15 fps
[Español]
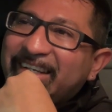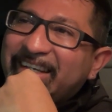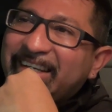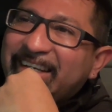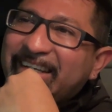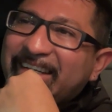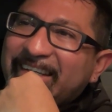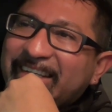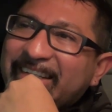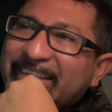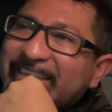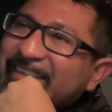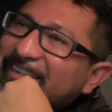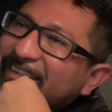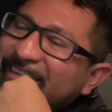eh,
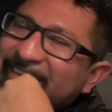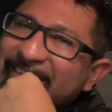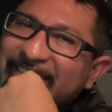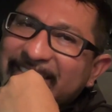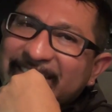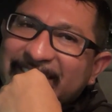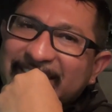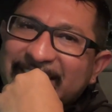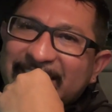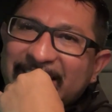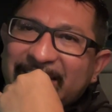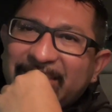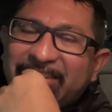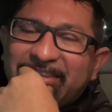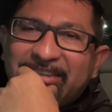
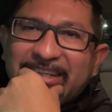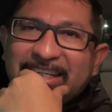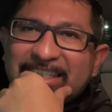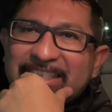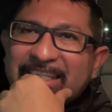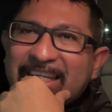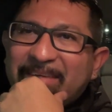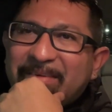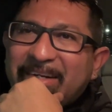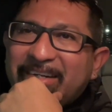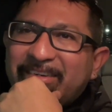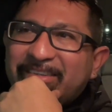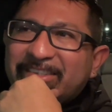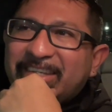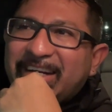chido, ¿no? Que
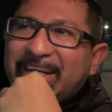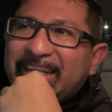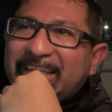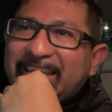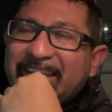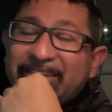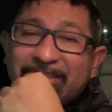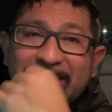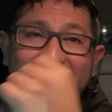celebren los argentinos.